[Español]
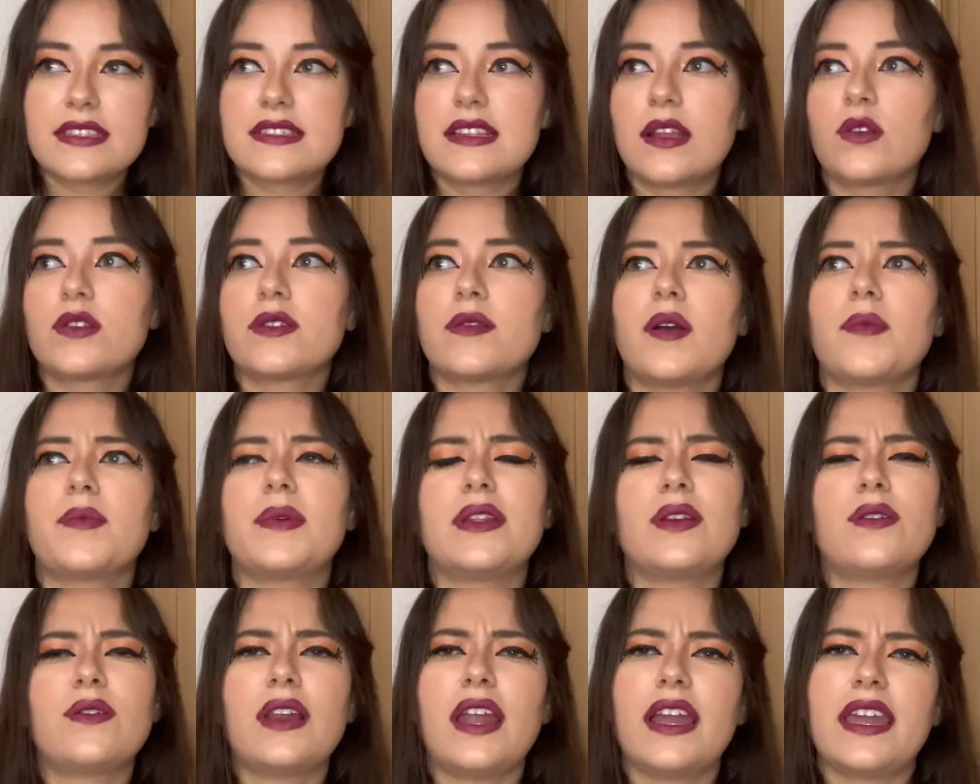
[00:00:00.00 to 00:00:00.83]
La última
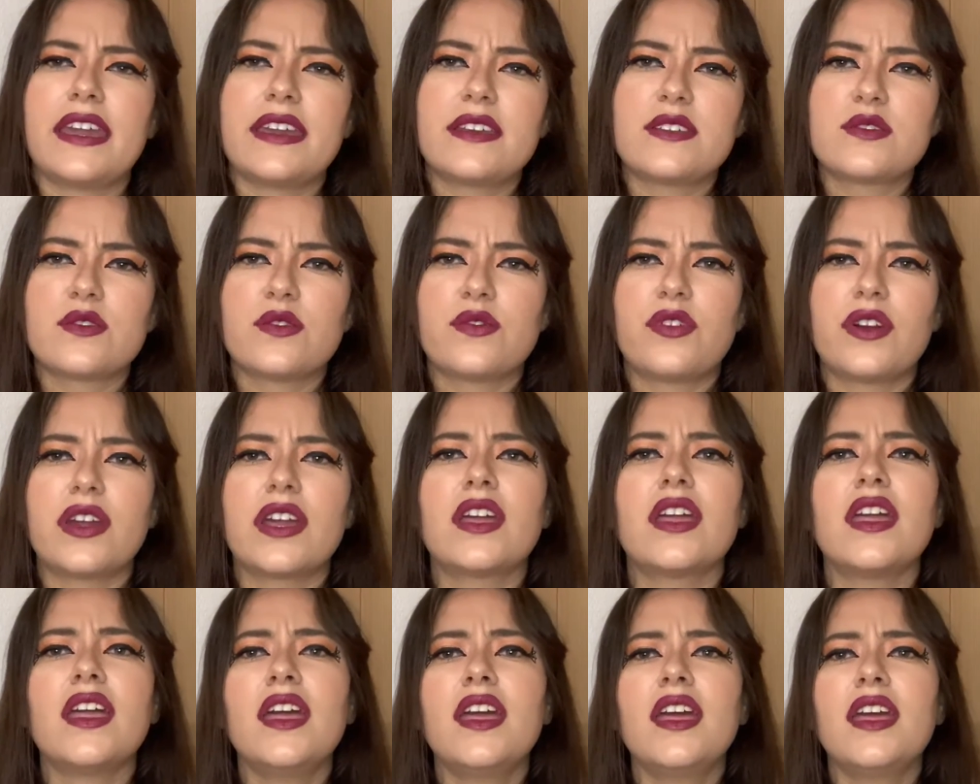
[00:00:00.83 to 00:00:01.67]
película que hizo
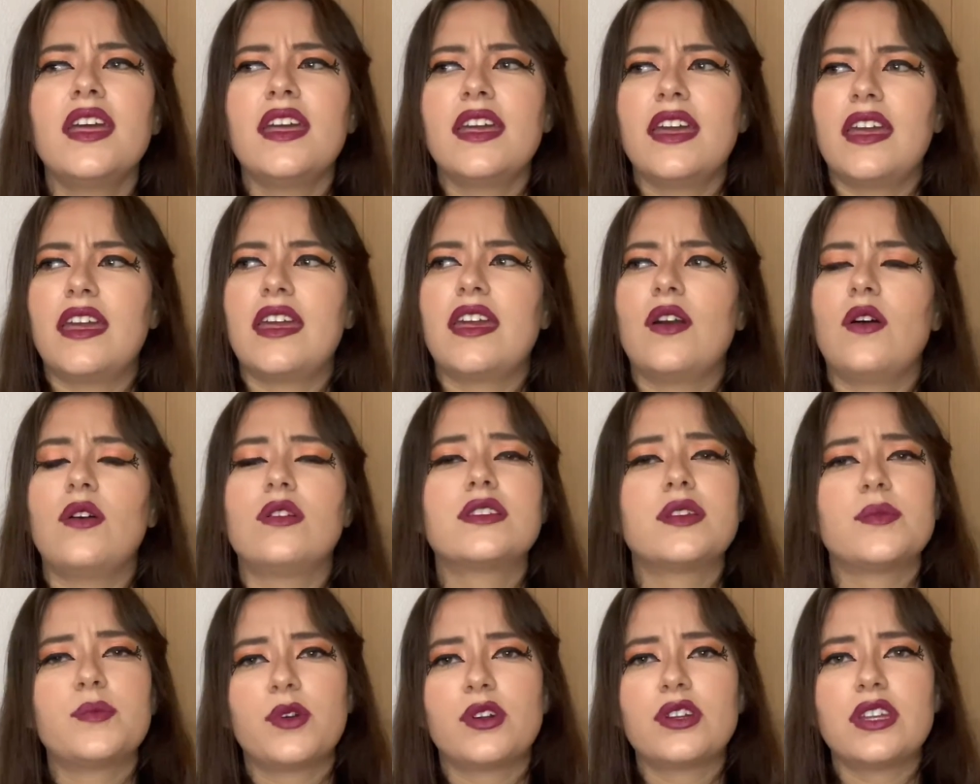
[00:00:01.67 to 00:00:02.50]
fue eh, All
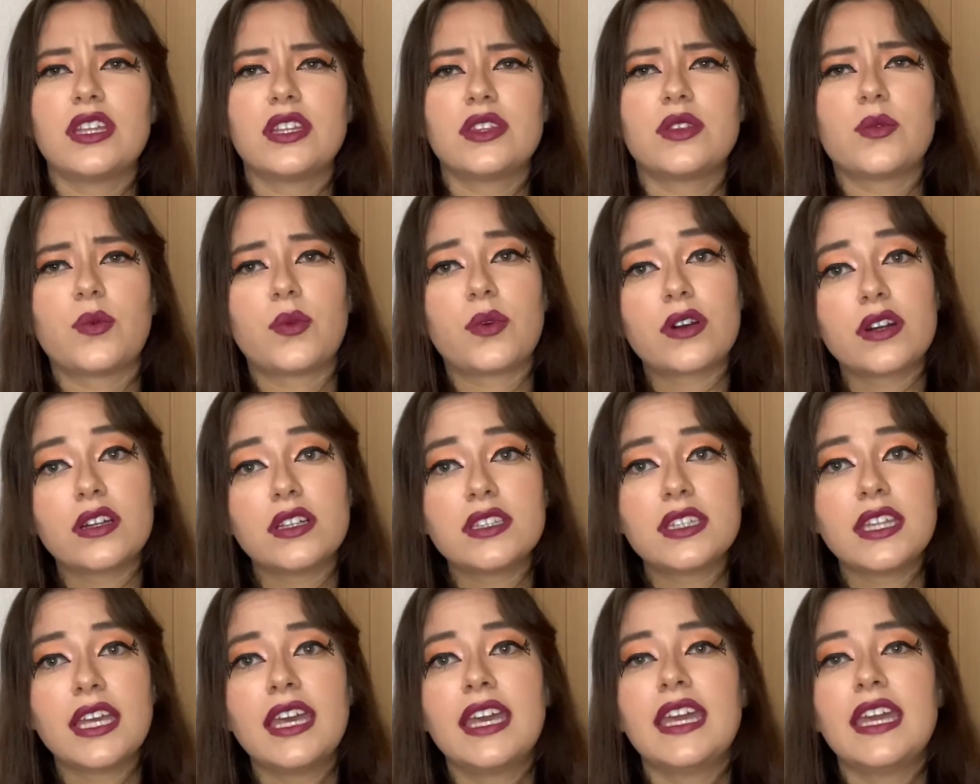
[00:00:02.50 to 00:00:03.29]
the Money in the World.